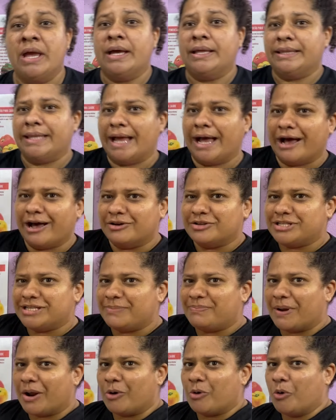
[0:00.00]
Não se
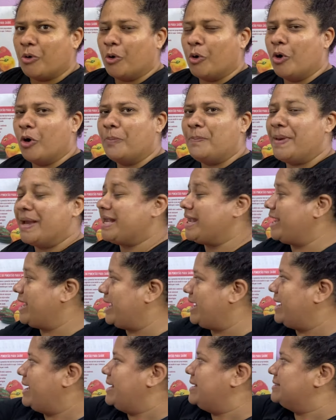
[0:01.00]
preocupe aqui
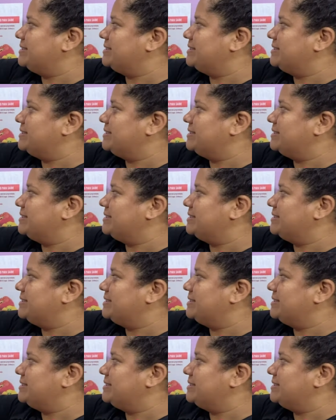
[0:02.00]
que